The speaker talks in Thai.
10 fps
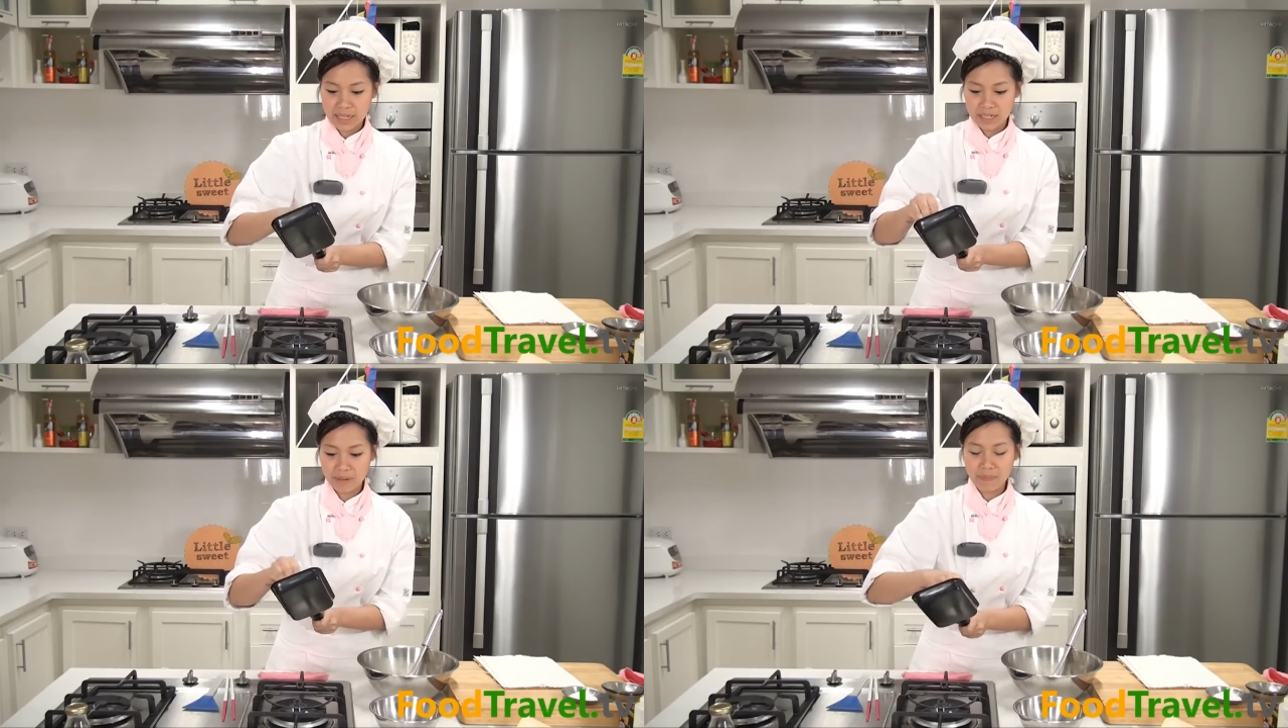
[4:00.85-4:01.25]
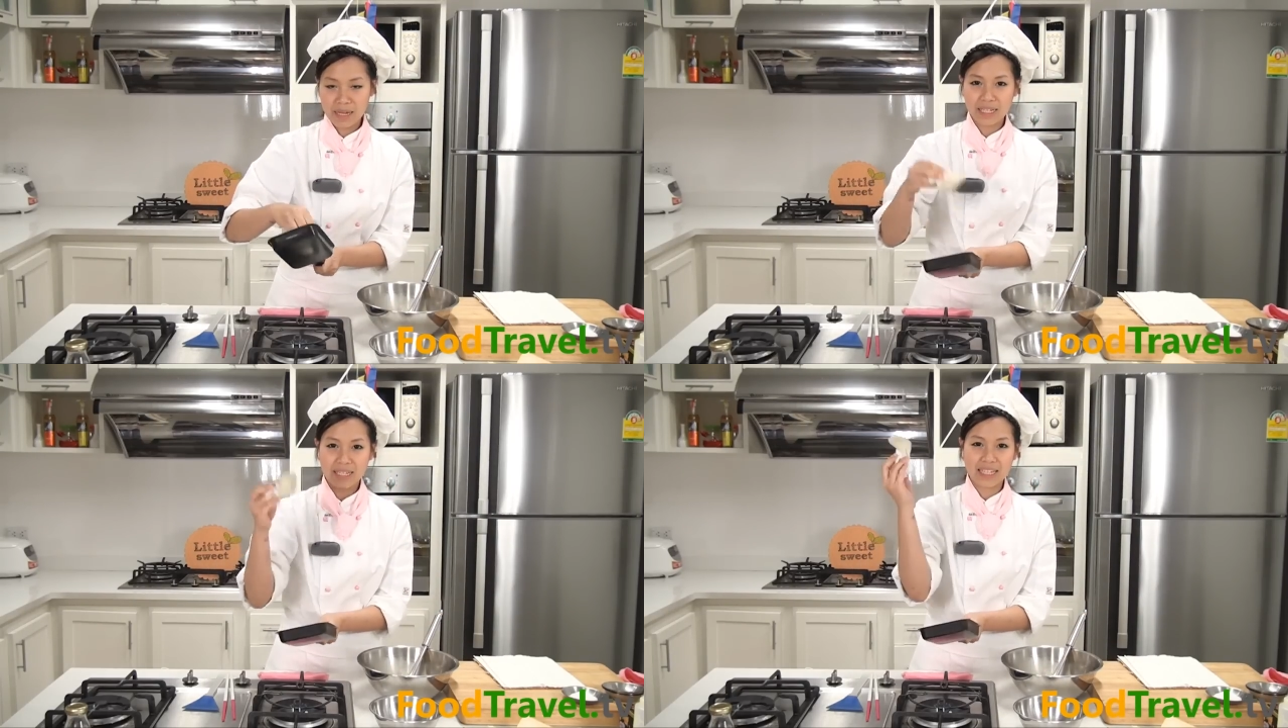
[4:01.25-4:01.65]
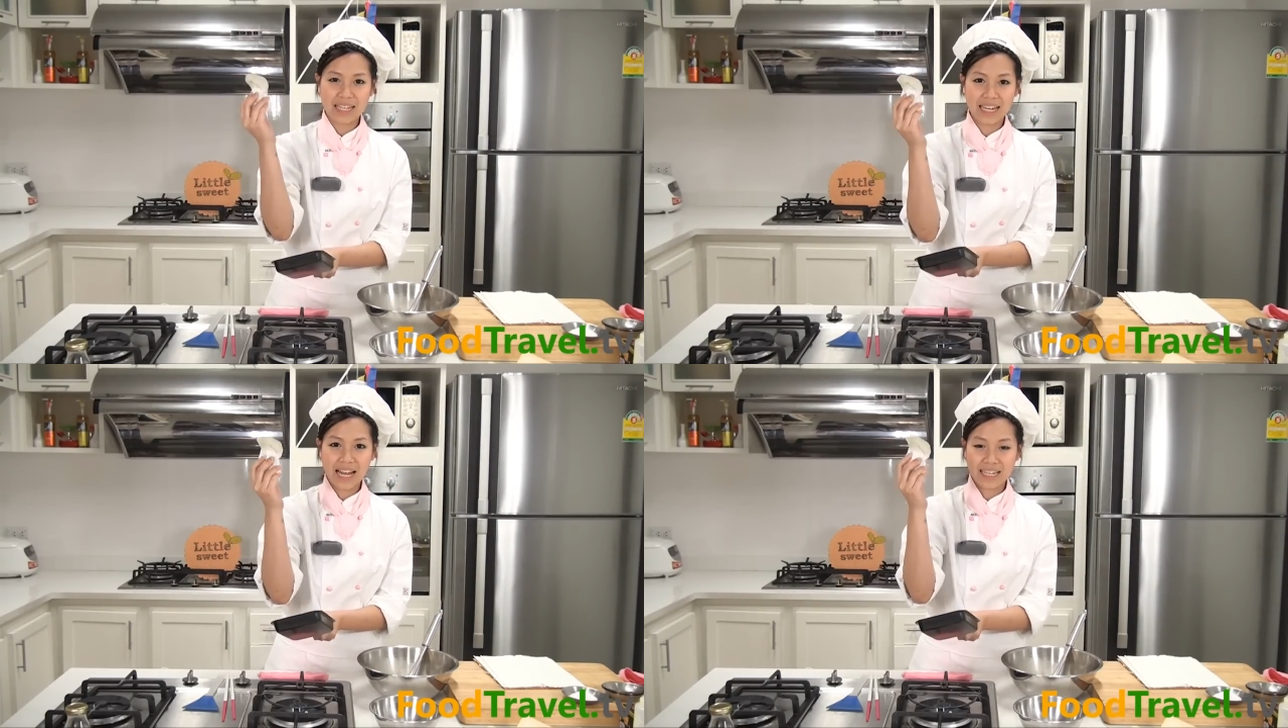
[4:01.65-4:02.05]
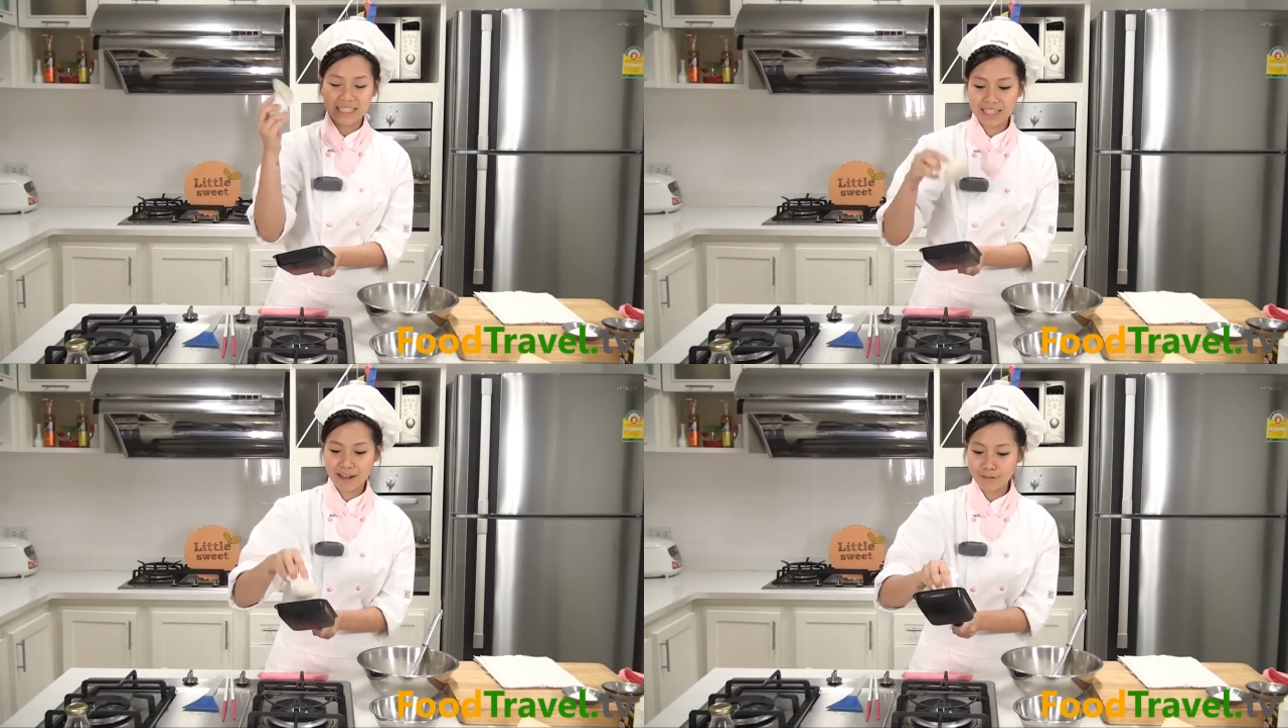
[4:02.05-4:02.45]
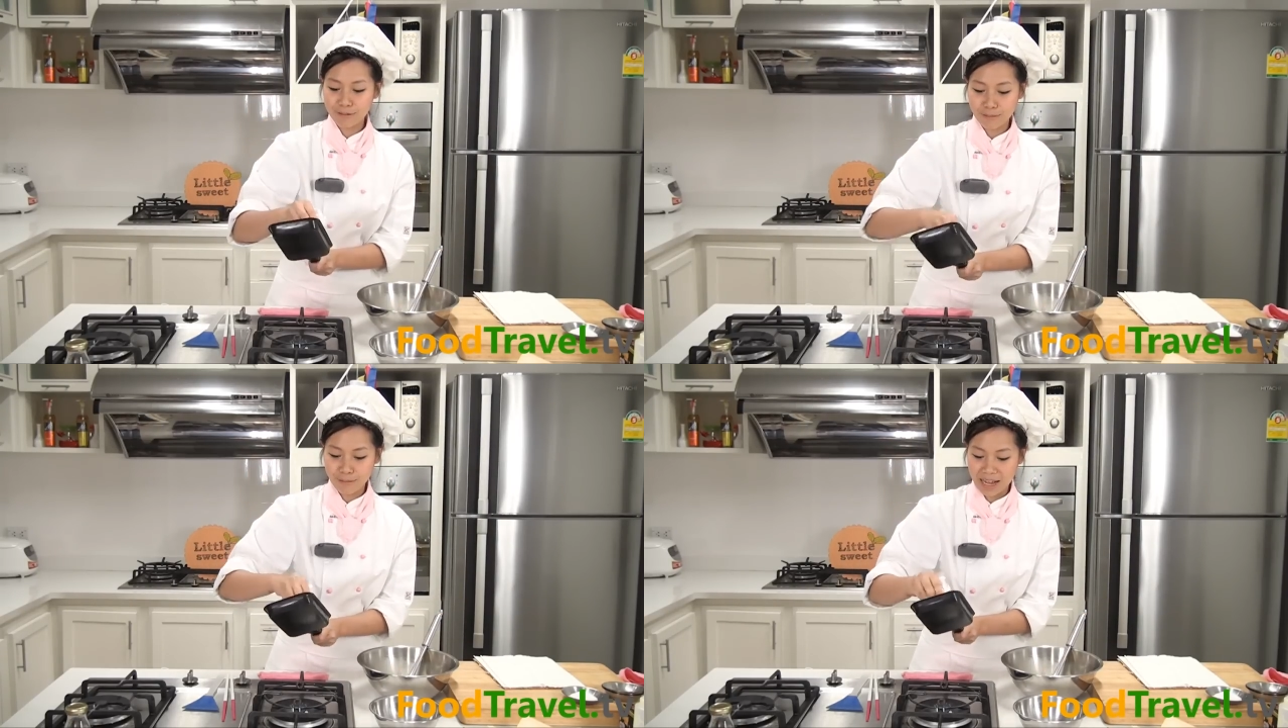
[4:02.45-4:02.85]
อันนี้เป็นกระดาษที่เข้า
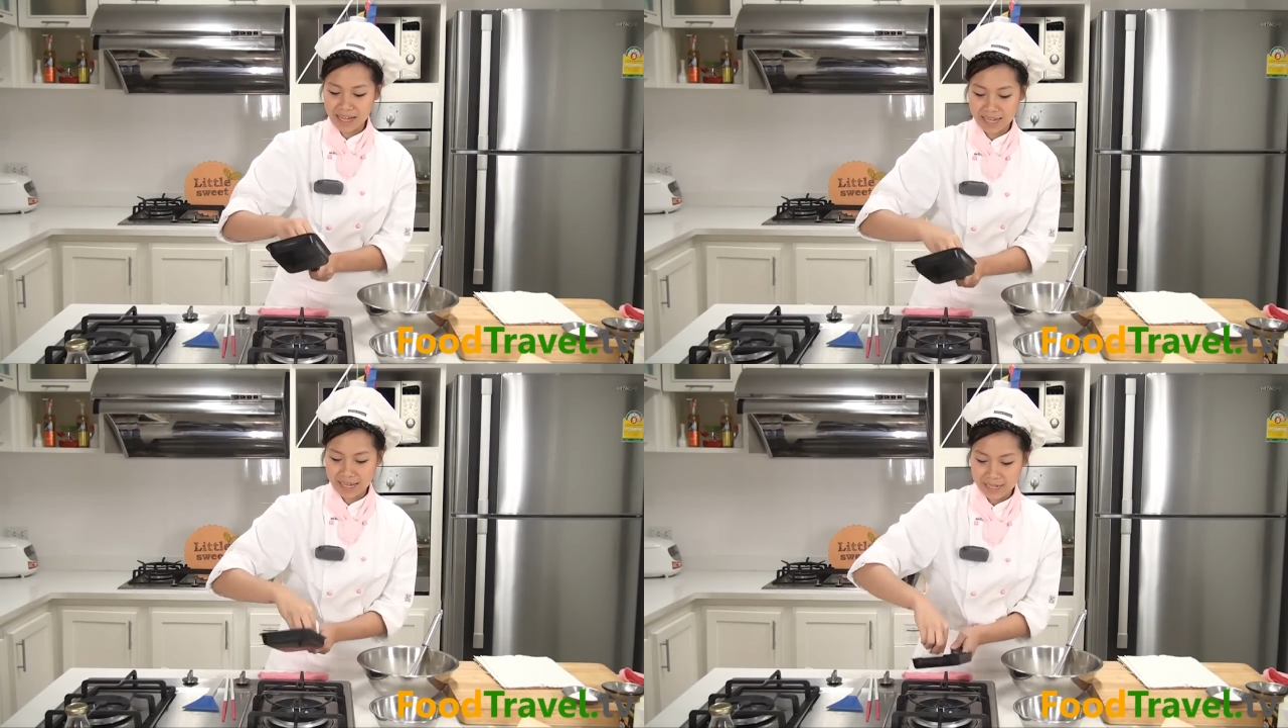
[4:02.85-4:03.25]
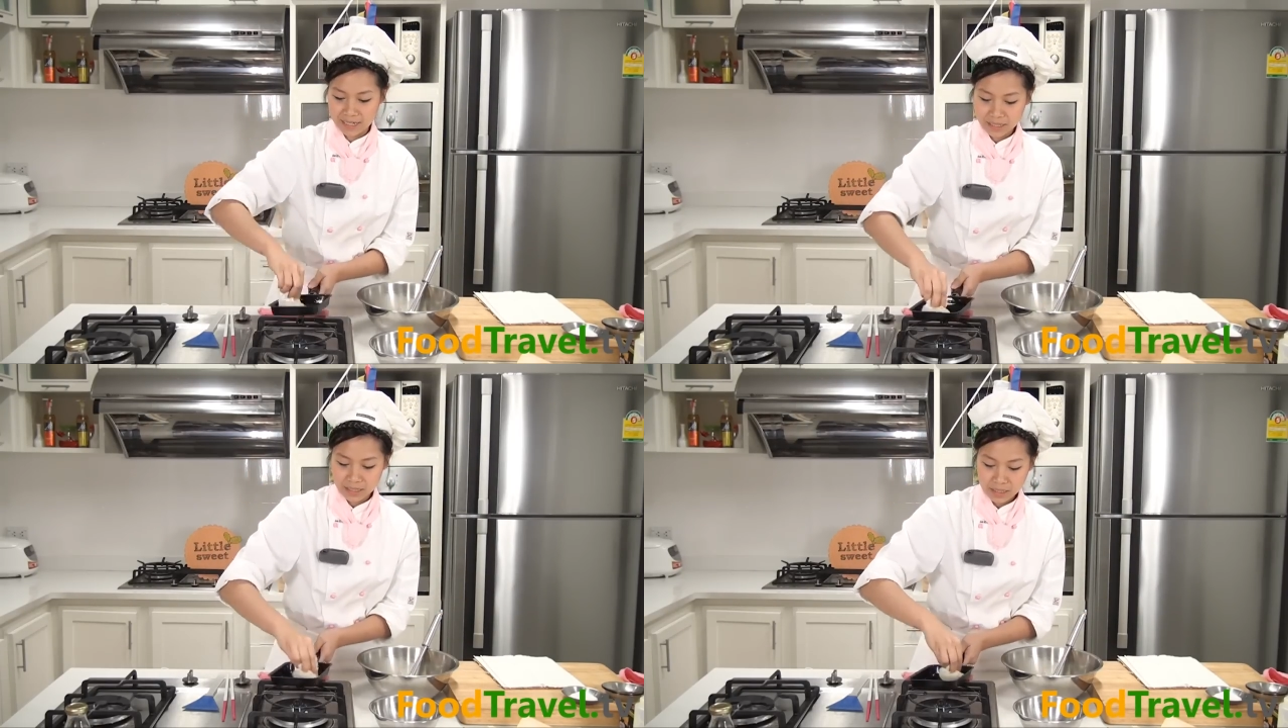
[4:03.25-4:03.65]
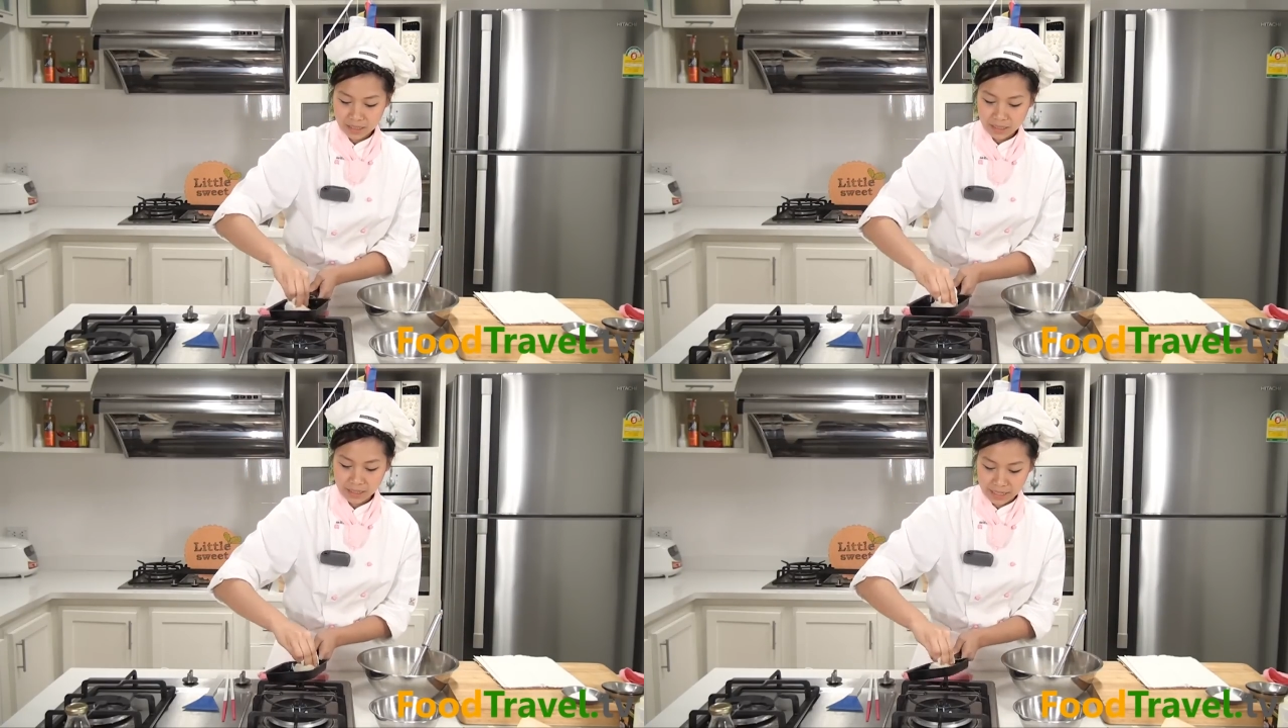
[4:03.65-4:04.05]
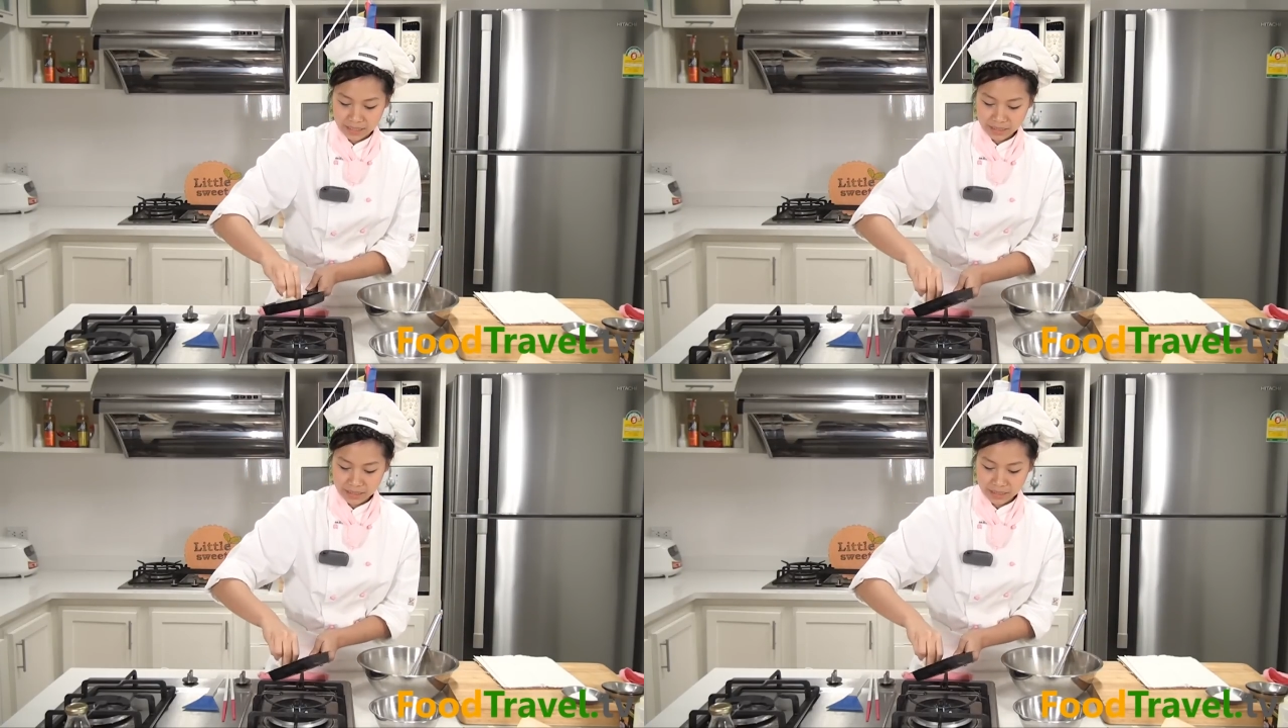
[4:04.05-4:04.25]
ครัวค่ะกระดาษ